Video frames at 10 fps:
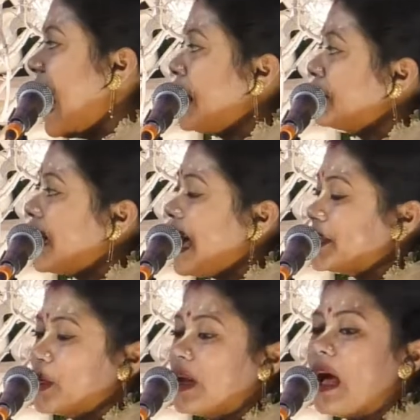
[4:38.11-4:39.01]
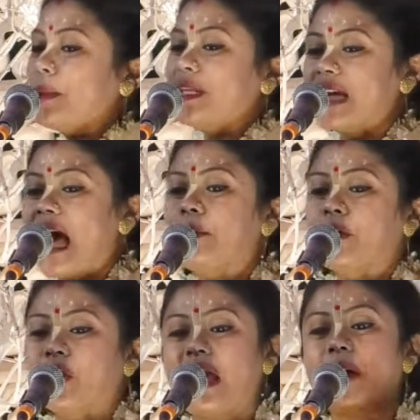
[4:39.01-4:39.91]
আম গাছ হলাম জাম
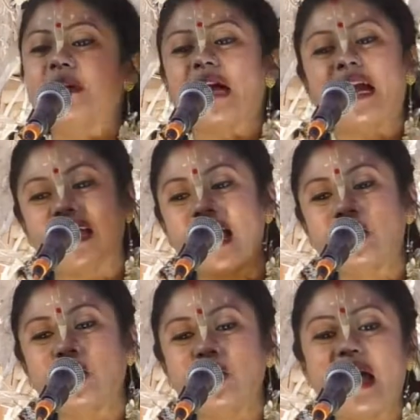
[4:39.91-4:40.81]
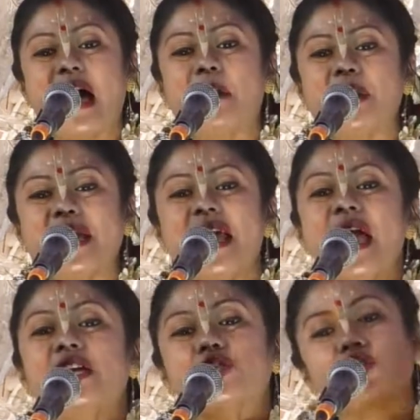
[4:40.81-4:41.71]
হলাম কাঁঠাল হলাম
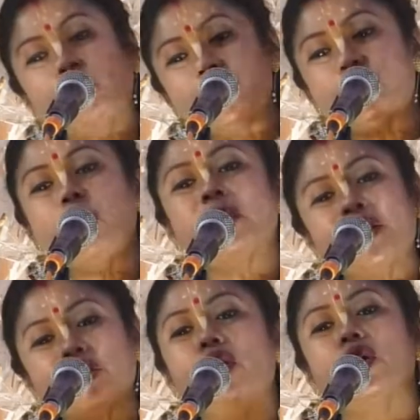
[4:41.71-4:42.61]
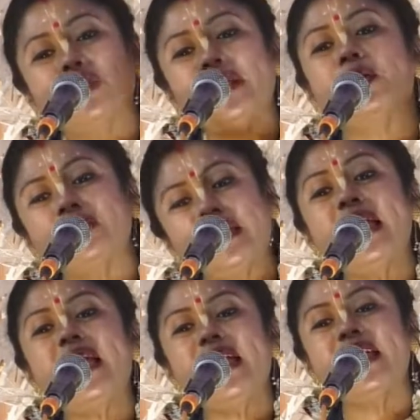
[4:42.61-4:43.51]
সমস্ত বৃক্ষ হতে হতে
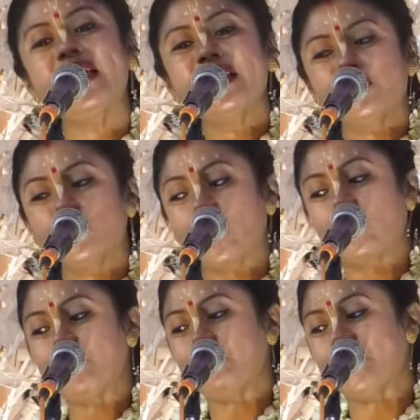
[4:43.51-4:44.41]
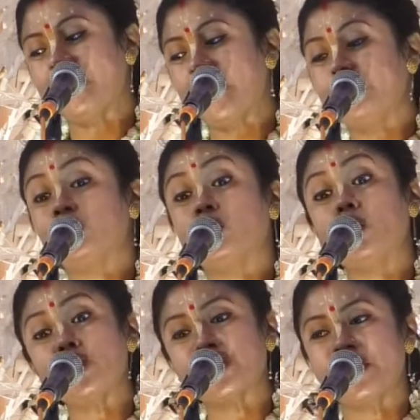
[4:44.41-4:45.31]
জনম পেলাম
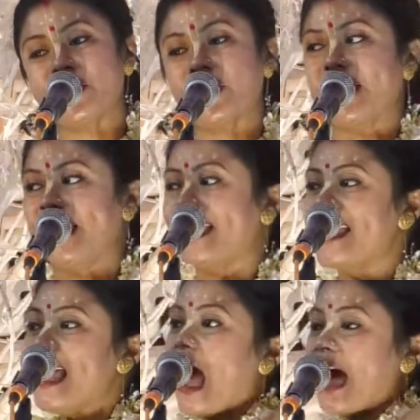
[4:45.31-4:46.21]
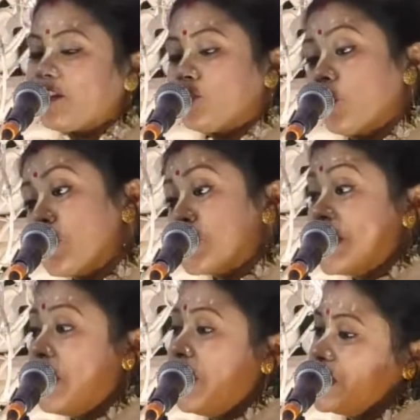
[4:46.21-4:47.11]
তুলসী হয়ে আর
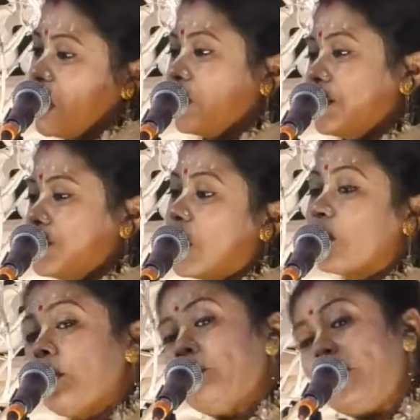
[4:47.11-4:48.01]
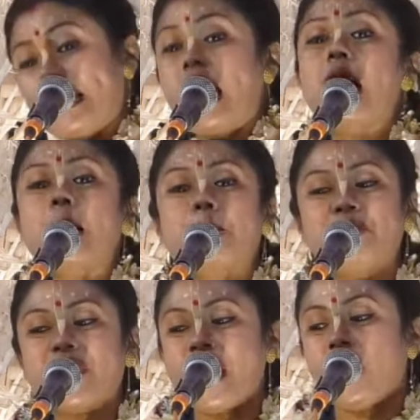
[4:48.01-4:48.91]
তুলসী হয়ে যখন জনম পেলাম
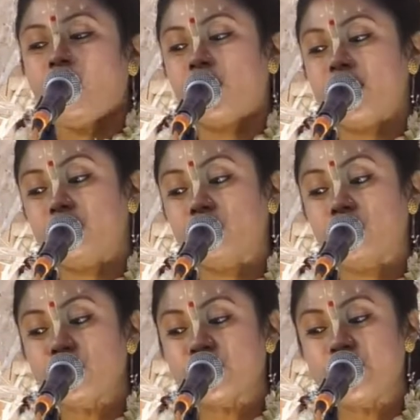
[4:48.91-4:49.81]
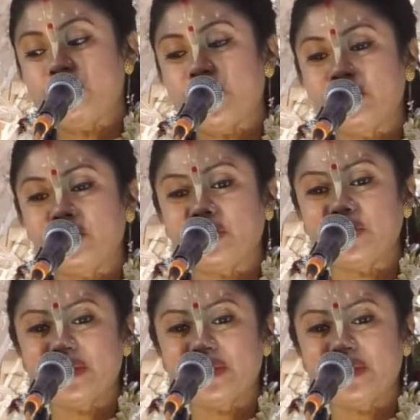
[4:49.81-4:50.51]
ওই তুলসী পত্র